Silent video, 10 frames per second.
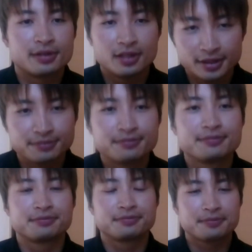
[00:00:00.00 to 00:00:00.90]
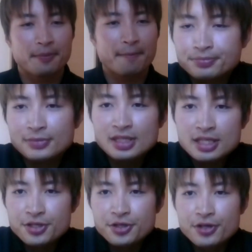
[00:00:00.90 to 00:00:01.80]
はい
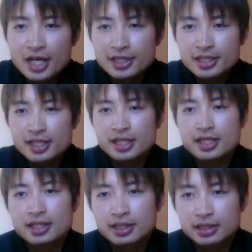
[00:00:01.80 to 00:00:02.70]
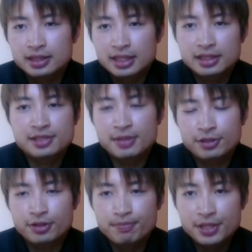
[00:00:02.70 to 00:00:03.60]
いよいよ来年になってしまっ
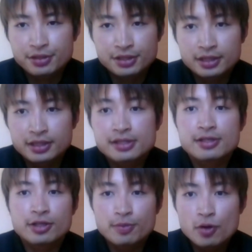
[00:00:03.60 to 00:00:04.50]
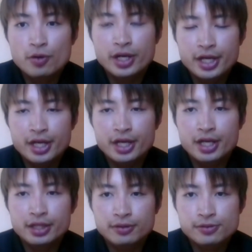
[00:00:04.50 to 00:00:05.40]
たオリンピックなんですけども、
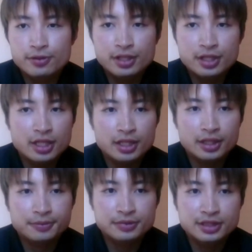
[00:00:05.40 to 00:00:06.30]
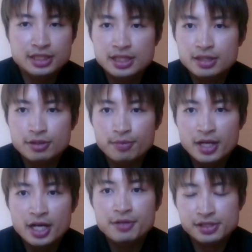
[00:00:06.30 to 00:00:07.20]
えー、っとそれに自転車
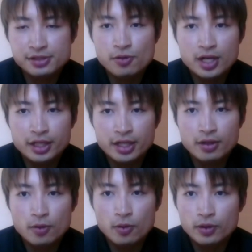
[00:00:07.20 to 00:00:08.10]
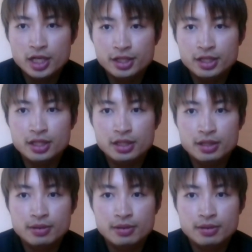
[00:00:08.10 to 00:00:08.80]
の場合は静岡で行い